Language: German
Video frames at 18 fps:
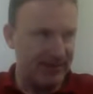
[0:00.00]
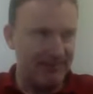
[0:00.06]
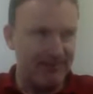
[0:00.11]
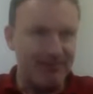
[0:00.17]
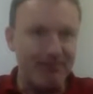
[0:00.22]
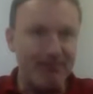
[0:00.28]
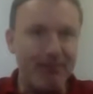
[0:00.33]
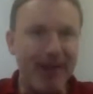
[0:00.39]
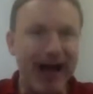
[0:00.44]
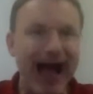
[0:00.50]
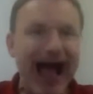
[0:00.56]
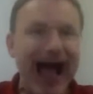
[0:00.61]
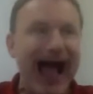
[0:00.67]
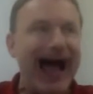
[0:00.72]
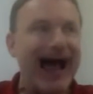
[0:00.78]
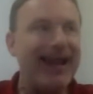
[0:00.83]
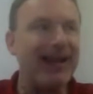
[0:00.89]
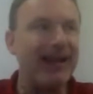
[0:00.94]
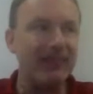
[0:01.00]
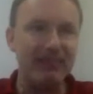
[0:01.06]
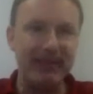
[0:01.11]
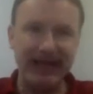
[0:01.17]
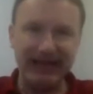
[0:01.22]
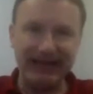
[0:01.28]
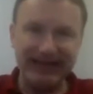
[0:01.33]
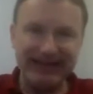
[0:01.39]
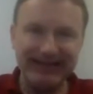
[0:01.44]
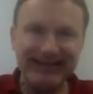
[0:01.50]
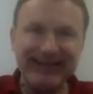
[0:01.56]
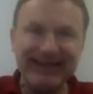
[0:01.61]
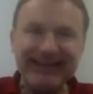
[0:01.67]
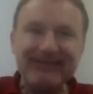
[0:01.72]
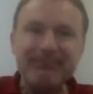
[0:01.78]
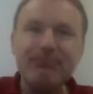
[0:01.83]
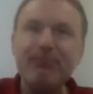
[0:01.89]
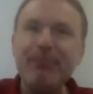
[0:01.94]
Malmenge,
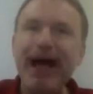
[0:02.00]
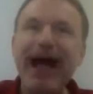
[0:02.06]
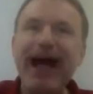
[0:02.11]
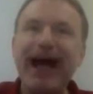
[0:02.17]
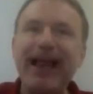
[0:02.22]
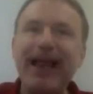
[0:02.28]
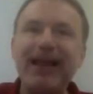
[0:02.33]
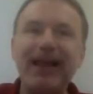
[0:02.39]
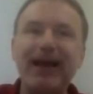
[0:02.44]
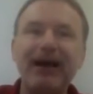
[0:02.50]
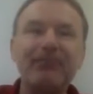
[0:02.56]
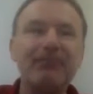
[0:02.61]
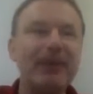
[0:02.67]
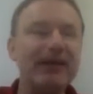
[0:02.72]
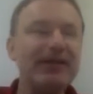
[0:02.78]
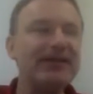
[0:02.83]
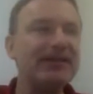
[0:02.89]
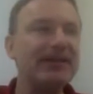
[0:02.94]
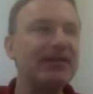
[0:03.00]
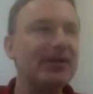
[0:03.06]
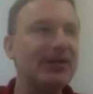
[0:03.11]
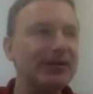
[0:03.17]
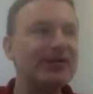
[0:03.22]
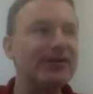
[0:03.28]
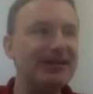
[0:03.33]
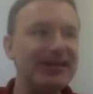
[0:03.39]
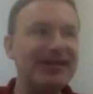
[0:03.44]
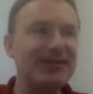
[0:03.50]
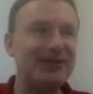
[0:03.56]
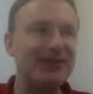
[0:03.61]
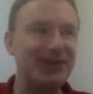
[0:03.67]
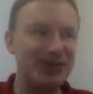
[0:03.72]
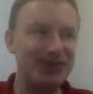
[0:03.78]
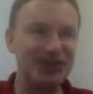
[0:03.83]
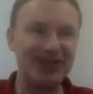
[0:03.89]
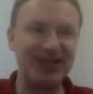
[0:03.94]
dieses Mal haben manche Leute nicht
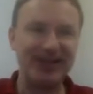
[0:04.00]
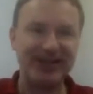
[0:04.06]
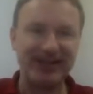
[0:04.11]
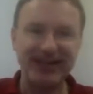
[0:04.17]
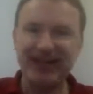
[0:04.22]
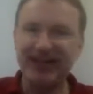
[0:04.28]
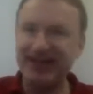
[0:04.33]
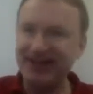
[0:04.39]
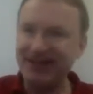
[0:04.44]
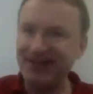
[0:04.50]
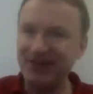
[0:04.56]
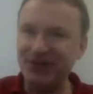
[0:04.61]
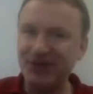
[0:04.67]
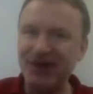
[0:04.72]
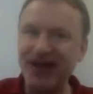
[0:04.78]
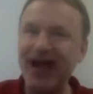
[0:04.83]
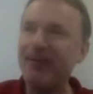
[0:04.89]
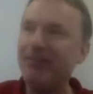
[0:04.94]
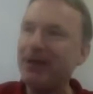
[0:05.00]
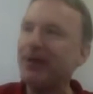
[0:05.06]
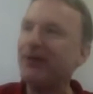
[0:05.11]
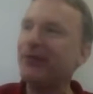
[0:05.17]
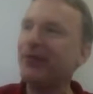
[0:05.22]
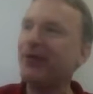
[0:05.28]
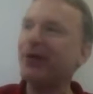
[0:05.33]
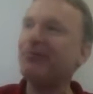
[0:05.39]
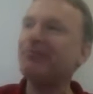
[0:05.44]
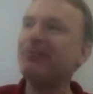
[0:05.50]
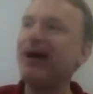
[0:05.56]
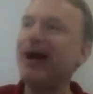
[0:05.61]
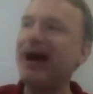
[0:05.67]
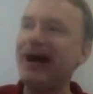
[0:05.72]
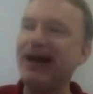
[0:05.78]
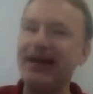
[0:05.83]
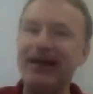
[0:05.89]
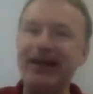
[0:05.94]
verstanden. Die Dynamik von
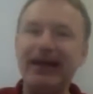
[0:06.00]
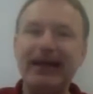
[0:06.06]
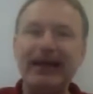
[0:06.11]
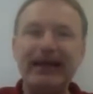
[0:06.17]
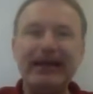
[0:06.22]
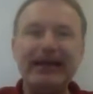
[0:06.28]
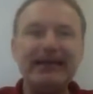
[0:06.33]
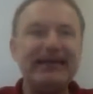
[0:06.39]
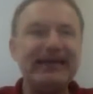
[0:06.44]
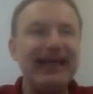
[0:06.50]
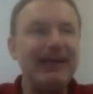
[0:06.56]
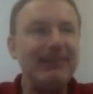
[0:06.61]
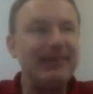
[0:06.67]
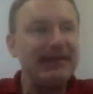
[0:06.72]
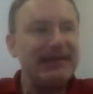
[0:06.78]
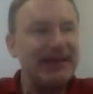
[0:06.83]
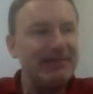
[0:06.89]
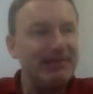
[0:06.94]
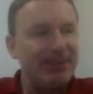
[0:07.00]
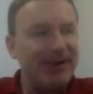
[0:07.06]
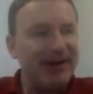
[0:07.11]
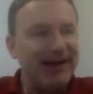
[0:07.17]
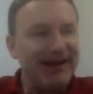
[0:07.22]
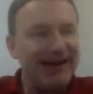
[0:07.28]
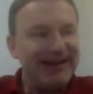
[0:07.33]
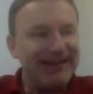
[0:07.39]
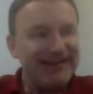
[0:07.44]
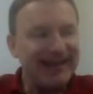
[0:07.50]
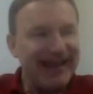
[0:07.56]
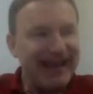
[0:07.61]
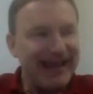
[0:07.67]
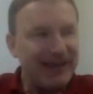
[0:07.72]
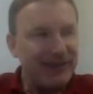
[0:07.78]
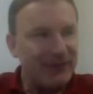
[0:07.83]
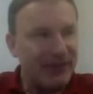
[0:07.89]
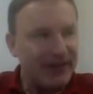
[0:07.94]
Mal. Ich gehe mit dem Preis
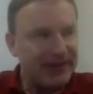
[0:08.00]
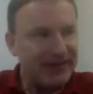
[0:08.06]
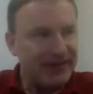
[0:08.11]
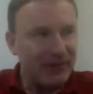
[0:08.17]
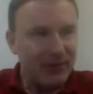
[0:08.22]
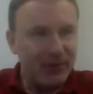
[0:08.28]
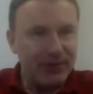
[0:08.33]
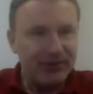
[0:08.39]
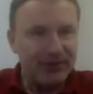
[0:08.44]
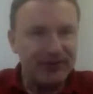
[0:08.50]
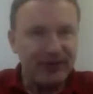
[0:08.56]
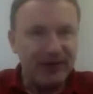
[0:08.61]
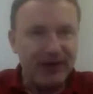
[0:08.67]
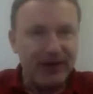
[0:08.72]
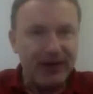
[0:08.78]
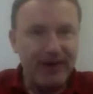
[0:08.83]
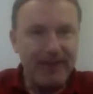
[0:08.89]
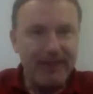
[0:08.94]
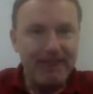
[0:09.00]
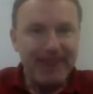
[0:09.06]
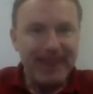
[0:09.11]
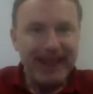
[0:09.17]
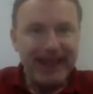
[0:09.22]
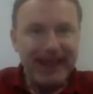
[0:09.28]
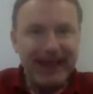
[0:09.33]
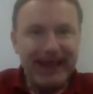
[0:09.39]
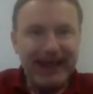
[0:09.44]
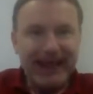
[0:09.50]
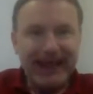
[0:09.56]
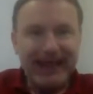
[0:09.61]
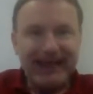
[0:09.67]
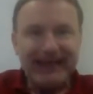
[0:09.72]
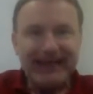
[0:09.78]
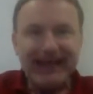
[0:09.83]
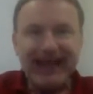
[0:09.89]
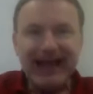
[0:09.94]
etwas runter,
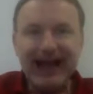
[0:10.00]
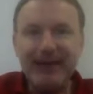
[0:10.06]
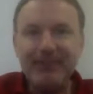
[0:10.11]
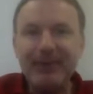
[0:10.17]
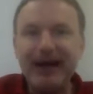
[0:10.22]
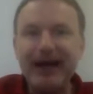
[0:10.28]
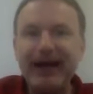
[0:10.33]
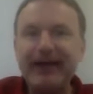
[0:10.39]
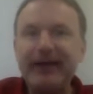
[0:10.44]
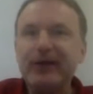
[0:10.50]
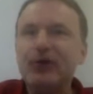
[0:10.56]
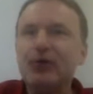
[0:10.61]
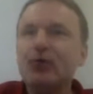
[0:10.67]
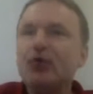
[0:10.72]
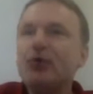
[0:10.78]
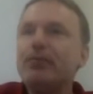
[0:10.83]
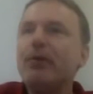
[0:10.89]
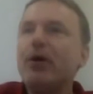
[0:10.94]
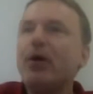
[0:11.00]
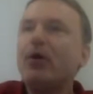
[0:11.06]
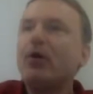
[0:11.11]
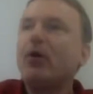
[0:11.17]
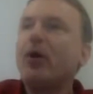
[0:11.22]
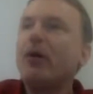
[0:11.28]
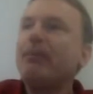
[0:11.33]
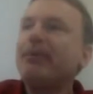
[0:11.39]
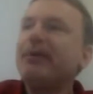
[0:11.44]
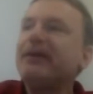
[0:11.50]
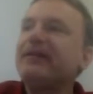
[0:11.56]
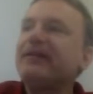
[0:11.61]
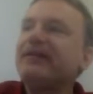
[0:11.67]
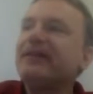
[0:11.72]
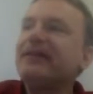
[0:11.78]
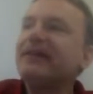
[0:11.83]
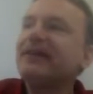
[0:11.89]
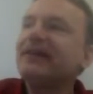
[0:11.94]
ich habe einen
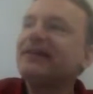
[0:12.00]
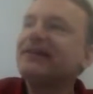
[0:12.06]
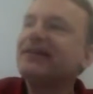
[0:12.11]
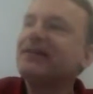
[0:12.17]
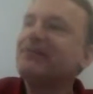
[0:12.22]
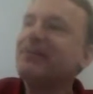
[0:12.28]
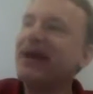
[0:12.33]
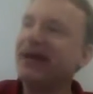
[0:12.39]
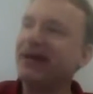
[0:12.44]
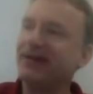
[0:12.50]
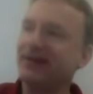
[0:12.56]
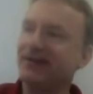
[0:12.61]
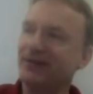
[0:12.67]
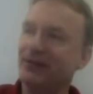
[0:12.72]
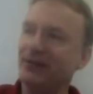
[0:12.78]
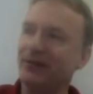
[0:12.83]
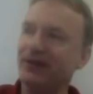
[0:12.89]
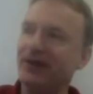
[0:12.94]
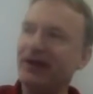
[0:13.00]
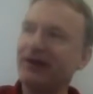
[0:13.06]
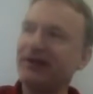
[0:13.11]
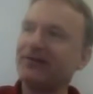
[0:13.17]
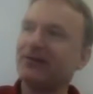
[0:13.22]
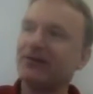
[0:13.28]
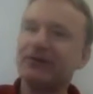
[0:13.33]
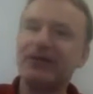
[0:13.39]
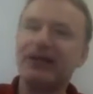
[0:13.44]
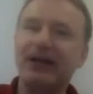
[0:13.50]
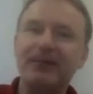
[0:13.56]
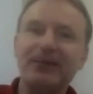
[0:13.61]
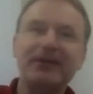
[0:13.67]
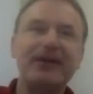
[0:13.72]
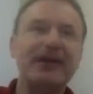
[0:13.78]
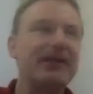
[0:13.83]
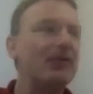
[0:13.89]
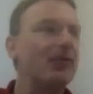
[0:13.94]
überkompensierenden Mengenzuwachs und
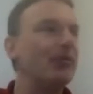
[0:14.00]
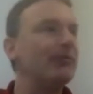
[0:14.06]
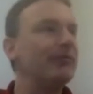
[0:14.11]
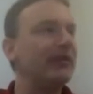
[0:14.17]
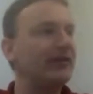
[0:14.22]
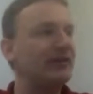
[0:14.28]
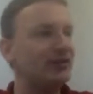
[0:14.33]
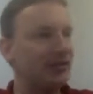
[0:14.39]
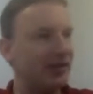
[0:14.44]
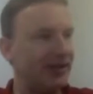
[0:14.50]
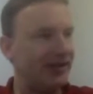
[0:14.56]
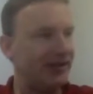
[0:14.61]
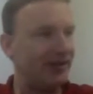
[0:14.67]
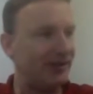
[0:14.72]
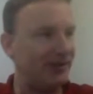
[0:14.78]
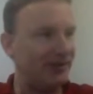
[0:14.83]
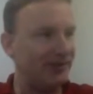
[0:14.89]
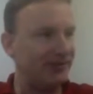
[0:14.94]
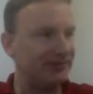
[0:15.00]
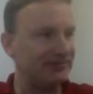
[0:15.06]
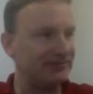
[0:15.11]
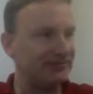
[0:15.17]
damit eine Umsatzsteigerung